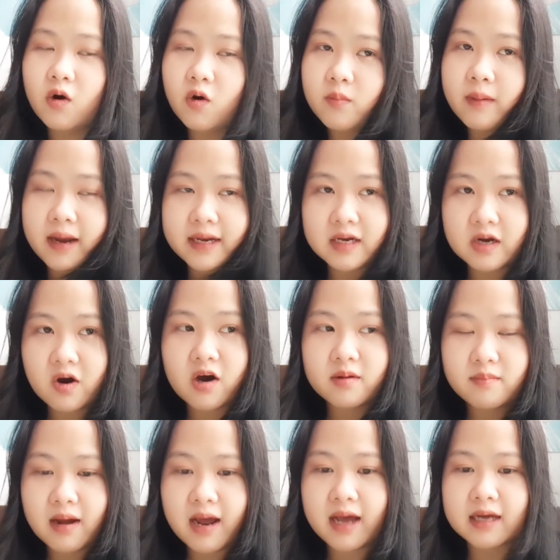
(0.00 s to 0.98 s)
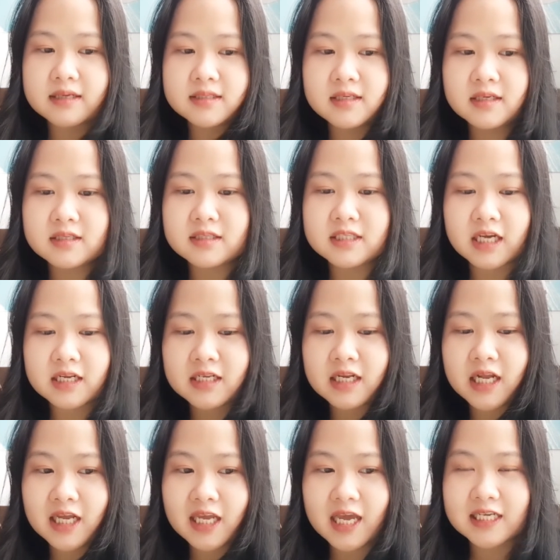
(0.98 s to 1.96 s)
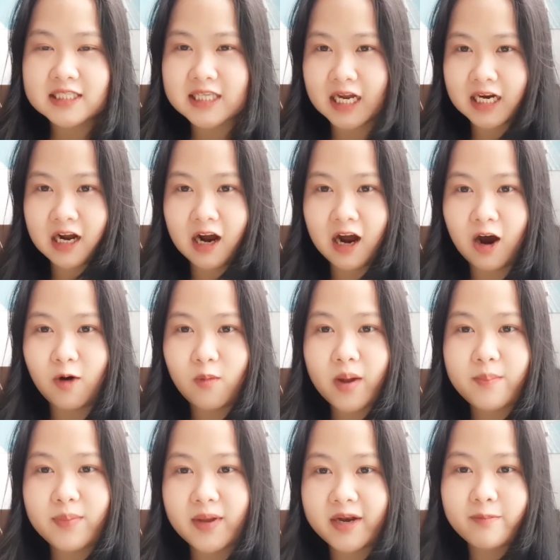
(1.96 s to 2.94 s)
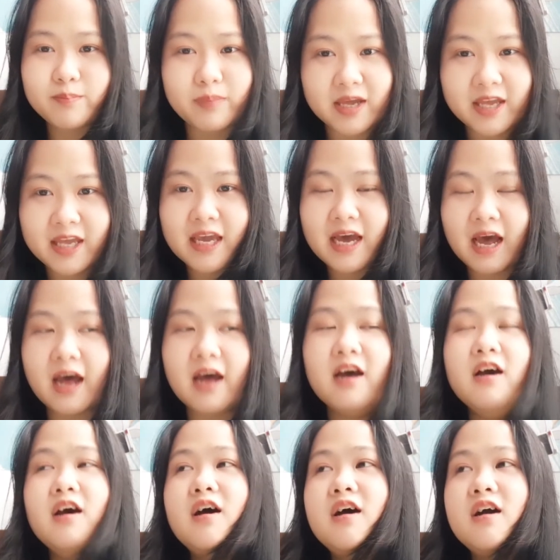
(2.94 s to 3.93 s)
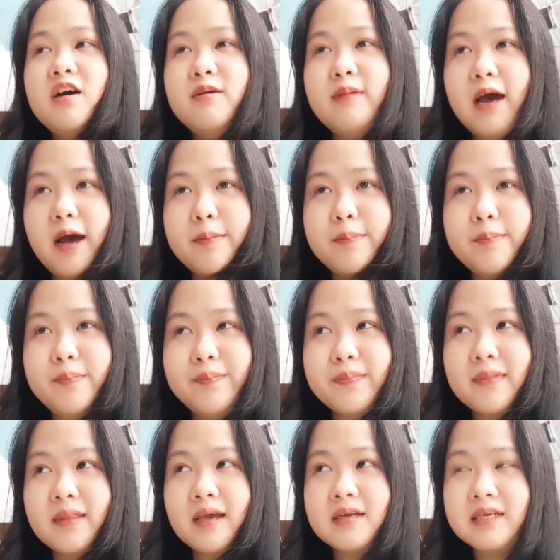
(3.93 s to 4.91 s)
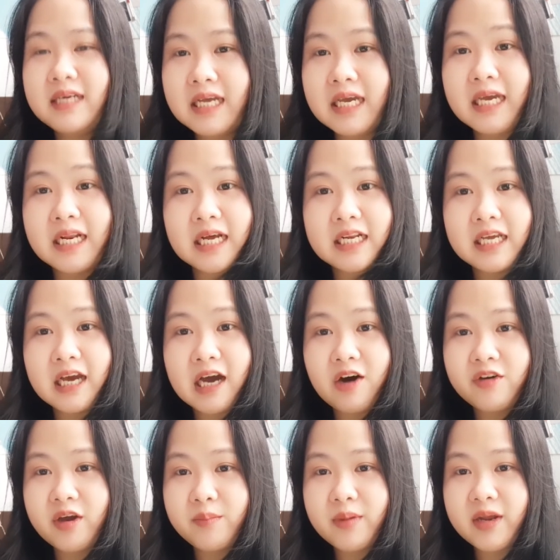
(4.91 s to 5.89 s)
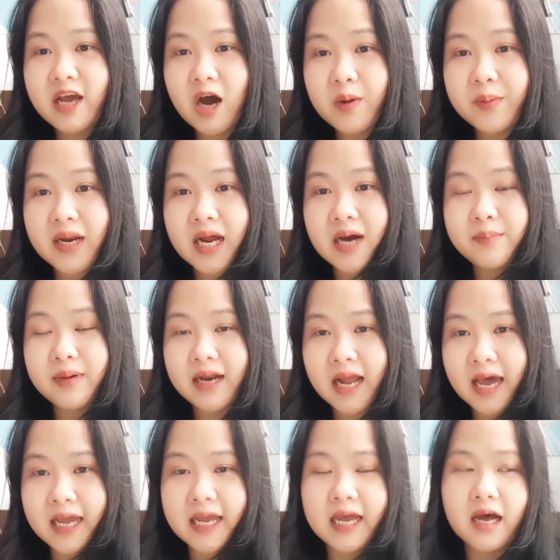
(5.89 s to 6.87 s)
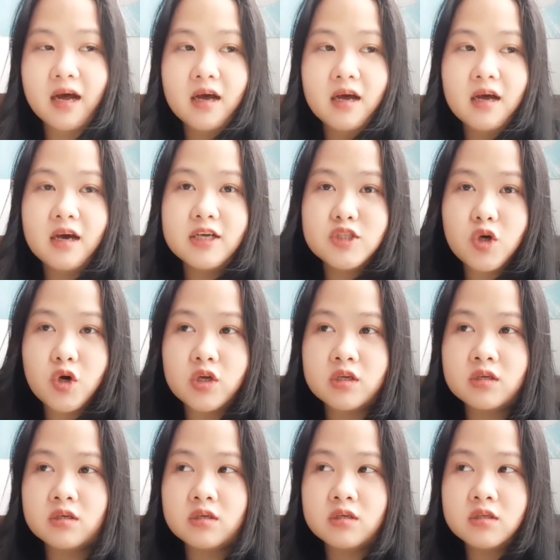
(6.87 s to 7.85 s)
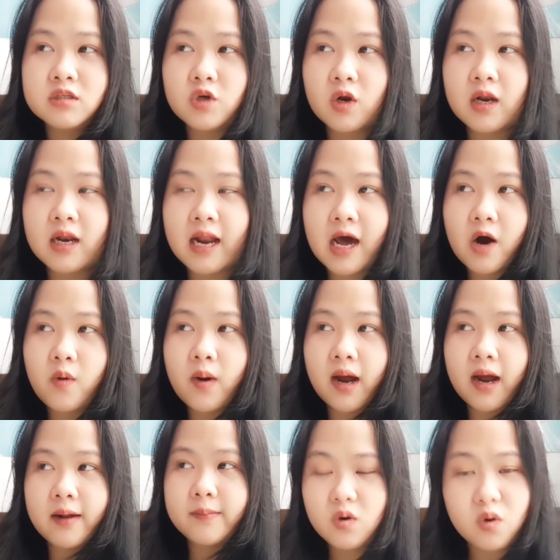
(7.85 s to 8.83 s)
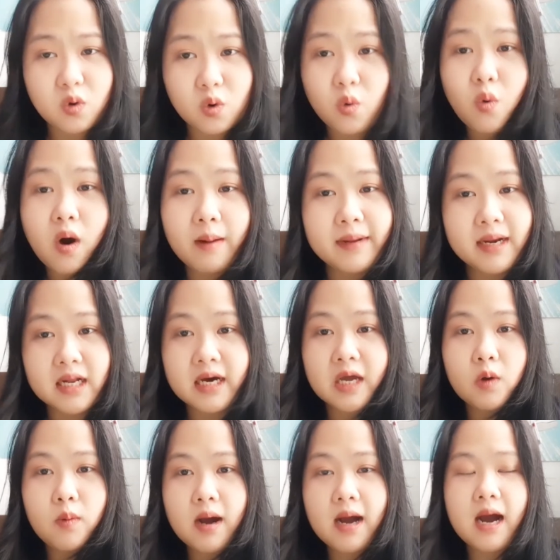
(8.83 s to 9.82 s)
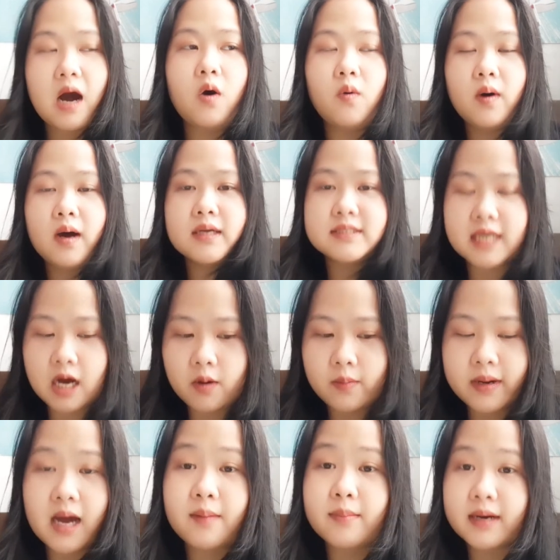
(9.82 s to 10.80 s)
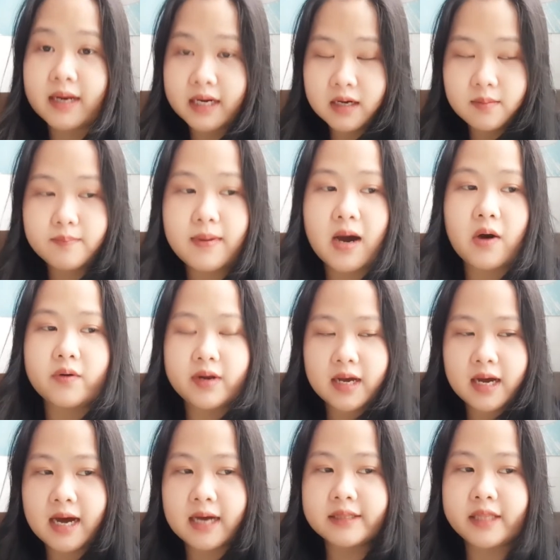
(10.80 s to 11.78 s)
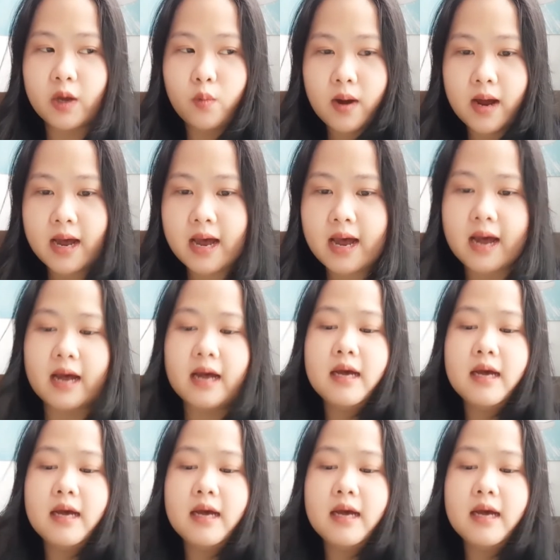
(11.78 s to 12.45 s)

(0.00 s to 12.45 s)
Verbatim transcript: โอ้ my god มากซึ่งฉันทิ้งเอกสารกับเขาไว้เป็นปีอ่ะคือแบบดีนะที่เขายังไม่ได้เอาไปทำอะไรอ่ะจนเราอ่ะกลัวไปเลยว่าเขาอ่ะจะเอาไปทำอะไรหรือเปล่านะคะแต่ว่า